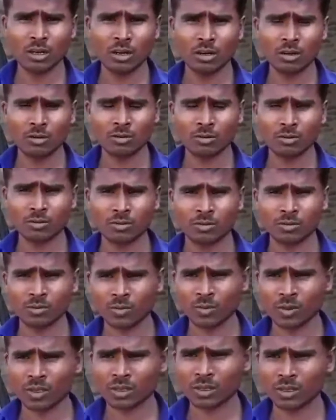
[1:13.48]
तो आग
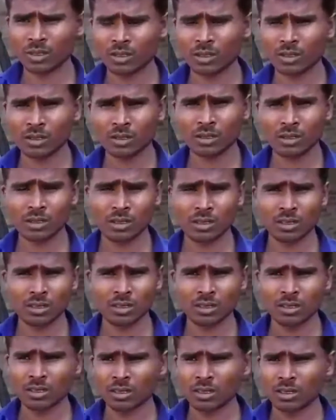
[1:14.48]
उधर से लगी थी
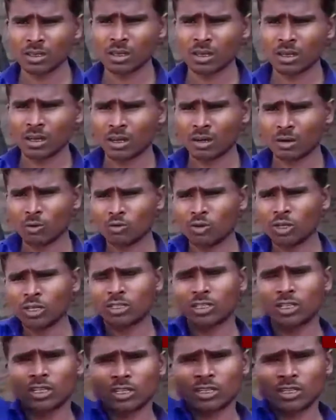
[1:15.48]
क्या हाँ उधर से
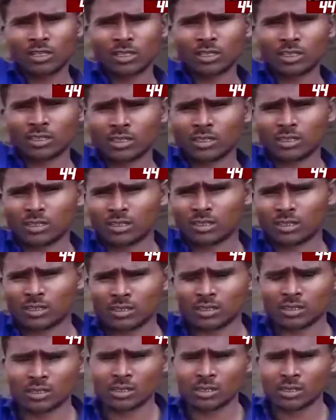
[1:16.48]
लगी थी अच्छा
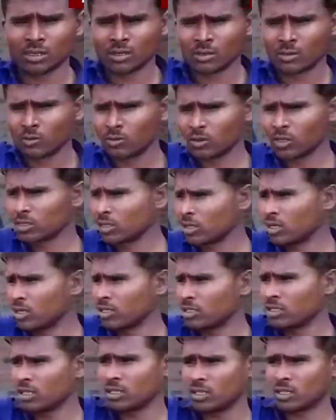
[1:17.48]
उधर से लगी
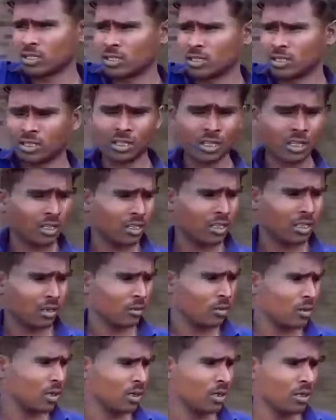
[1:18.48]
जलते जलते आई इधर
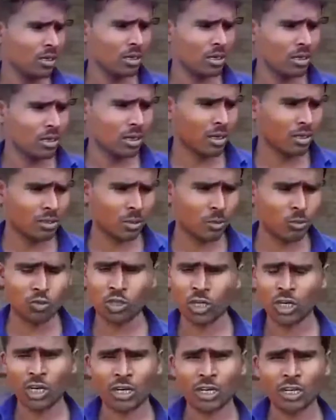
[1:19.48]
भी सब
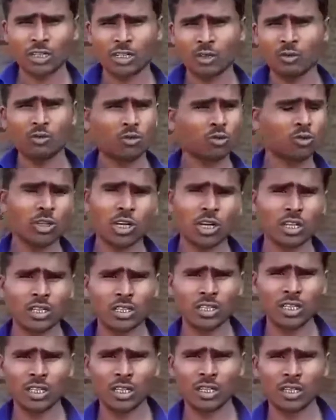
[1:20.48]
बुझा रहे थे उनको ध्यान
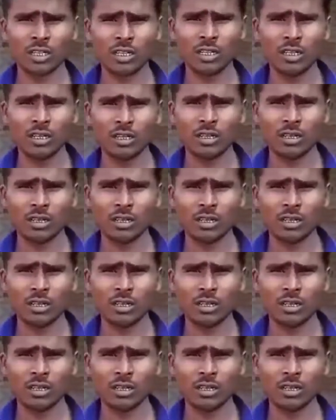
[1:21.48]
दिए नहीं है